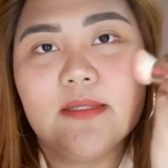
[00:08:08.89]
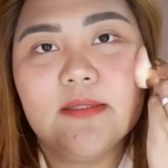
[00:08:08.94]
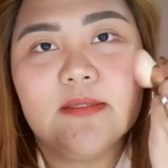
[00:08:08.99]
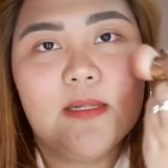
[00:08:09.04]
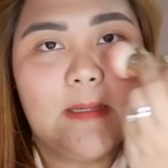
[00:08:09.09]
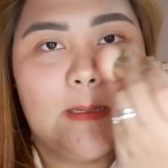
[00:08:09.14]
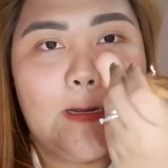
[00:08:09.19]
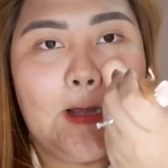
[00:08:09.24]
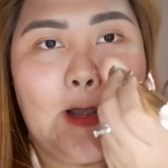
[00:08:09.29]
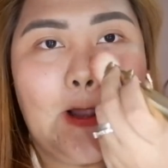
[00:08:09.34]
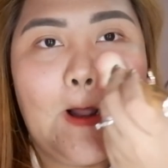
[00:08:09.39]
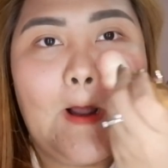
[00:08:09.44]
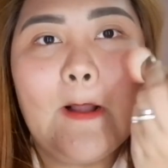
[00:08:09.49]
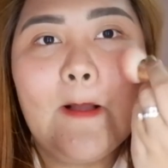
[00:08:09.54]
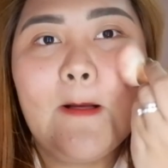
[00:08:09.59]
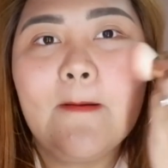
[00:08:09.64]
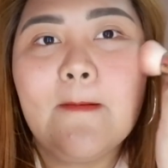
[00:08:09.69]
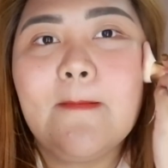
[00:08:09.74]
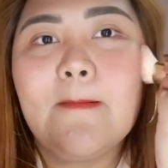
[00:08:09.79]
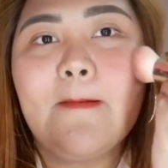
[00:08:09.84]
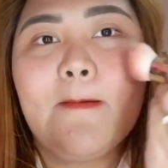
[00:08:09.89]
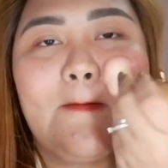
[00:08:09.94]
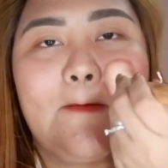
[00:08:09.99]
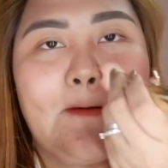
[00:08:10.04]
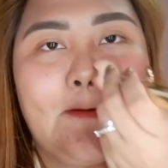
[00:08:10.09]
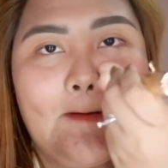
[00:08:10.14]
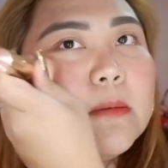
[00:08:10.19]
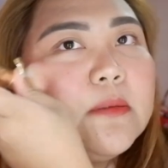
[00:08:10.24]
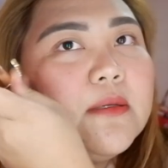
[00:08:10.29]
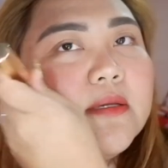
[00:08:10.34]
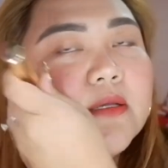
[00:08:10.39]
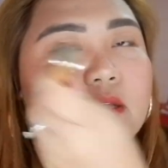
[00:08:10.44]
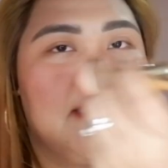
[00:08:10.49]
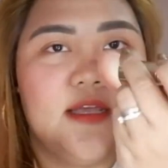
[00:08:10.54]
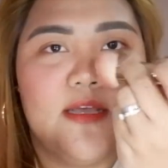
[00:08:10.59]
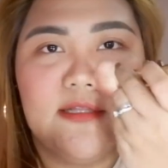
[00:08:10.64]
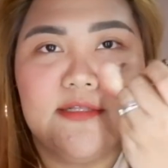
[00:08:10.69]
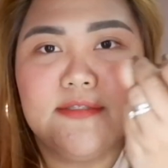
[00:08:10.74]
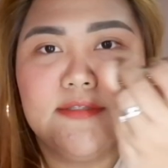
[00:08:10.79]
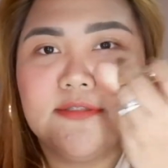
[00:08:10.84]
Tatlo.
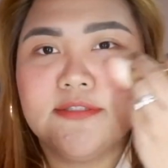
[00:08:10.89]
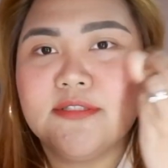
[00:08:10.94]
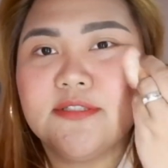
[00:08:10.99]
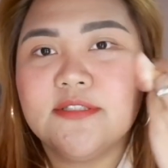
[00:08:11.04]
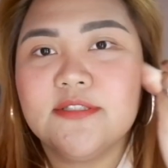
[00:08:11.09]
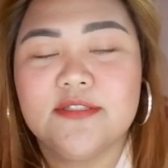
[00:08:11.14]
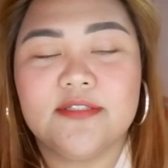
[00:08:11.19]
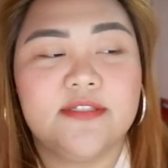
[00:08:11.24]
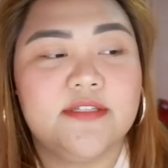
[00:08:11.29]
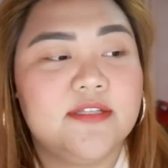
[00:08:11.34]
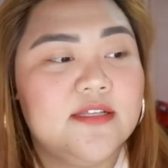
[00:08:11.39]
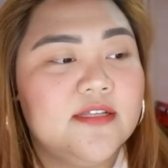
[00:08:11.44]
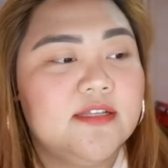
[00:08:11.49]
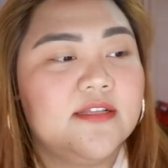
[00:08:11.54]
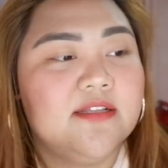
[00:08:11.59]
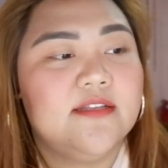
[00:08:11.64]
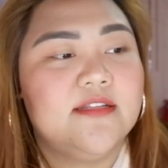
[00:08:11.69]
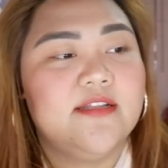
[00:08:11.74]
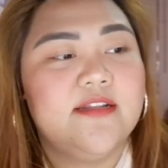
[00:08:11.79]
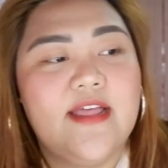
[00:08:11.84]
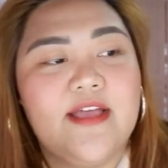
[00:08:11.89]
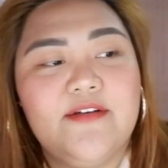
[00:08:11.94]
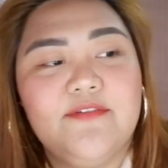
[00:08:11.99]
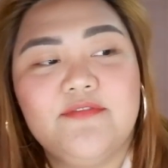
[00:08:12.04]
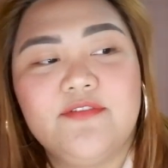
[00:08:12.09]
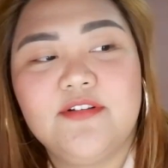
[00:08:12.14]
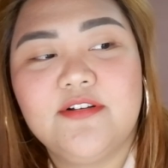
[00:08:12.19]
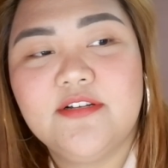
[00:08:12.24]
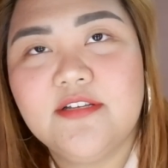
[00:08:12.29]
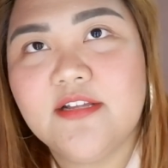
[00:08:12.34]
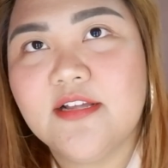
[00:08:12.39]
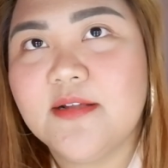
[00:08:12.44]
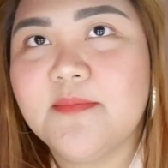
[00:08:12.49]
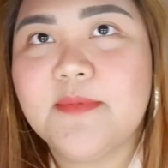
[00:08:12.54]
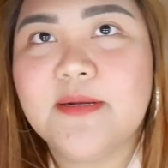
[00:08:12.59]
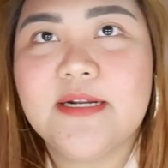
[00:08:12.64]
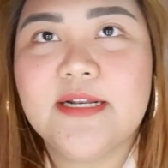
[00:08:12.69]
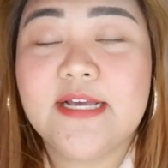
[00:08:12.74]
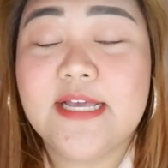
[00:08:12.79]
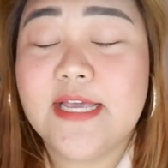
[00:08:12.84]
Yan. And after yan,
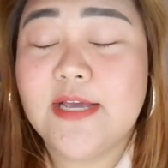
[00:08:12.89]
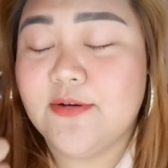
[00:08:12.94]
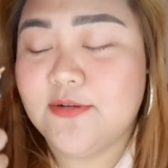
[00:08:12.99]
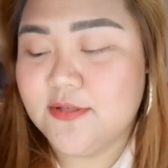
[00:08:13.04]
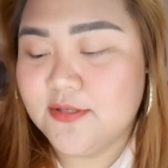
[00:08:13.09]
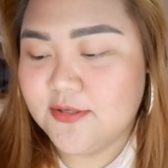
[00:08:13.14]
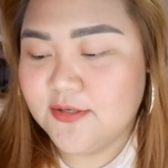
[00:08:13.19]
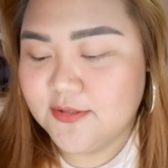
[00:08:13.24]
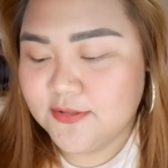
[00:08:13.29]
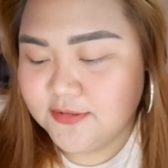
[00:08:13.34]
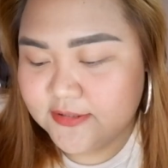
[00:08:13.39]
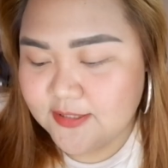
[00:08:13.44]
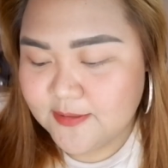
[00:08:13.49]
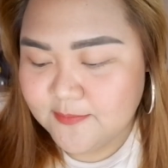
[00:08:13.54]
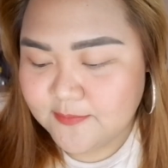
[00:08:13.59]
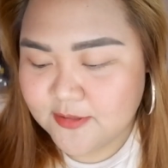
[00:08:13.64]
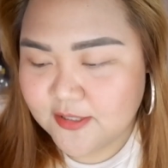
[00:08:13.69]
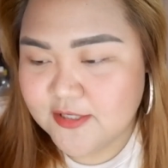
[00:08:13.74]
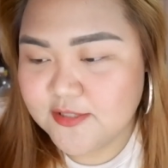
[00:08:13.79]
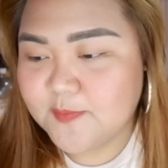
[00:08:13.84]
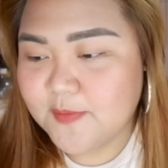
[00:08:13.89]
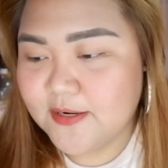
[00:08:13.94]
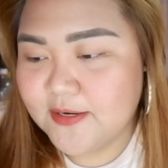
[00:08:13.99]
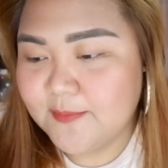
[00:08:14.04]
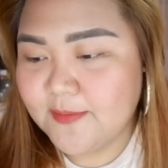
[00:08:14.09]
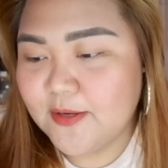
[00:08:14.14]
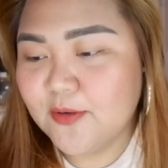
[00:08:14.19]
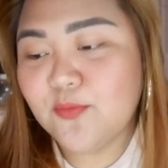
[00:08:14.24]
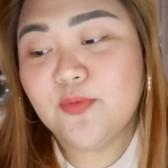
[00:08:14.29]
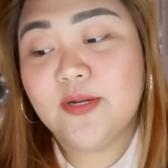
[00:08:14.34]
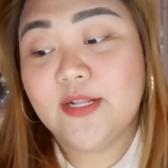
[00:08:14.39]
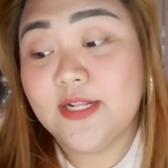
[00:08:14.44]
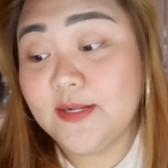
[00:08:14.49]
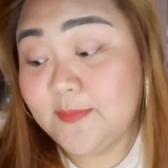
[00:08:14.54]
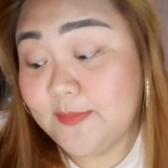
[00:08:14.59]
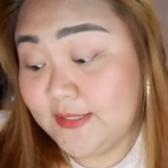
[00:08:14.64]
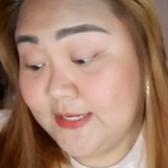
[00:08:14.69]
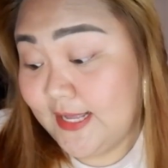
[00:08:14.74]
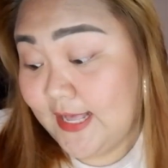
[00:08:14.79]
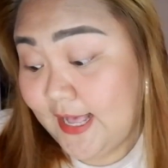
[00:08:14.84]
maglagay ako ng konting blush para may kulay
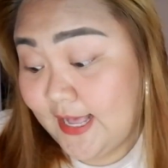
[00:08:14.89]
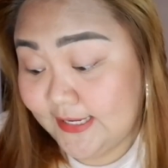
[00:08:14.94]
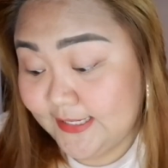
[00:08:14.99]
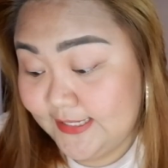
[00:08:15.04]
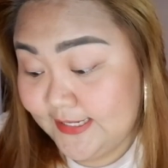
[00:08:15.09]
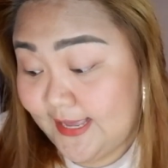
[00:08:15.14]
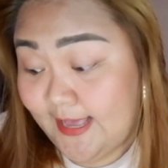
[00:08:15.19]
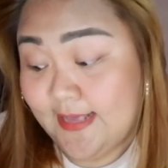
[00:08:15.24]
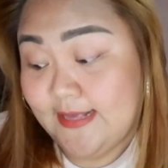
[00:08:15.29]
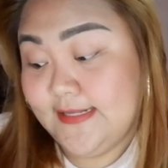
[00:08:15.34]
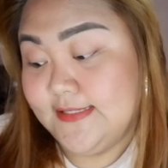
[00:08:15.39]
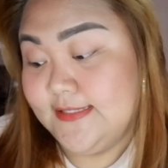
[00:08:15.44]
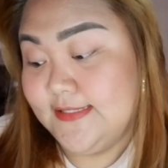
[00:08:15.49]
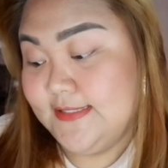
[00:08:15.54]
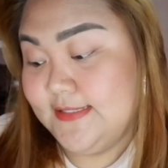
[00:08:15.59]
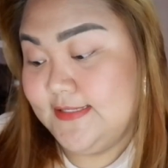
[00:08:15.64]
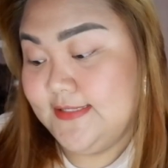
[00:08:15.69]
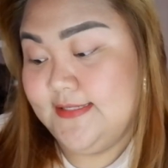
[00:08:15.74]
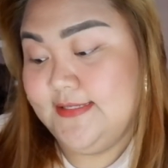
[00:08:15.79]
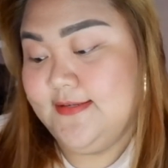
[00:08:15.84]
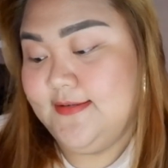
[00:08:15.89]
naman ang aking eyes.